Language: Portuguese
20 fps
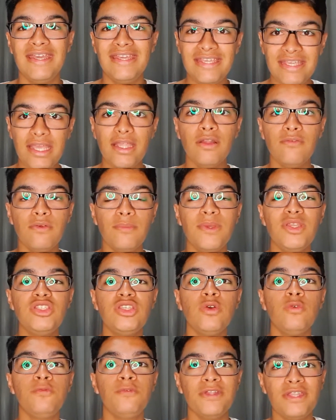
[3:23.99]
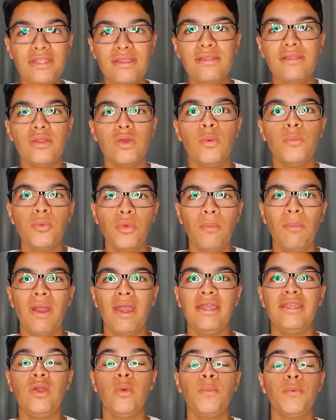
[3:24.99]
e ele obviamente ofereceu pro
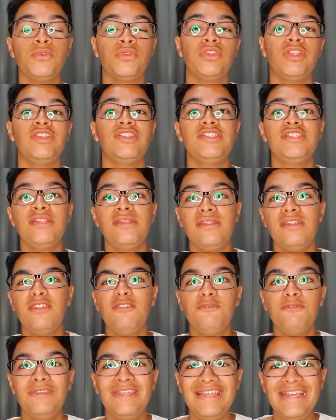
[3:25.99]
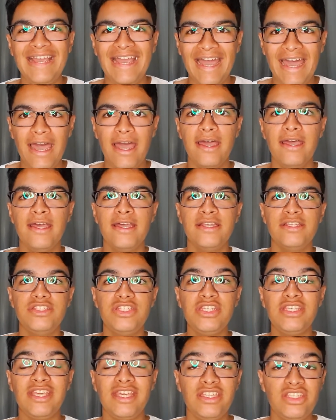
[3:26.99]
Mark a oportunidade de se vingar
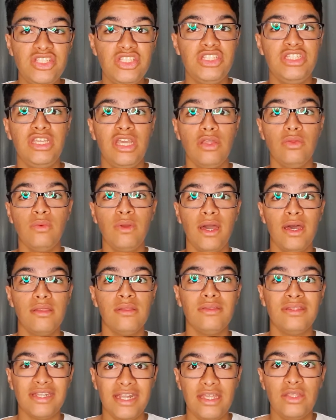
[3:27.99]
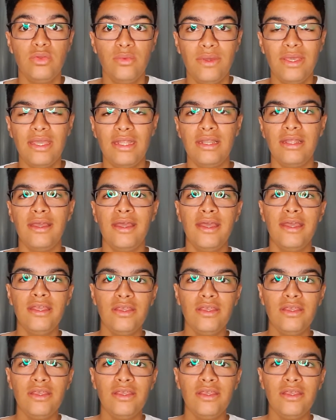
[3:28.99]
de quem tinha, no caso, traído ele.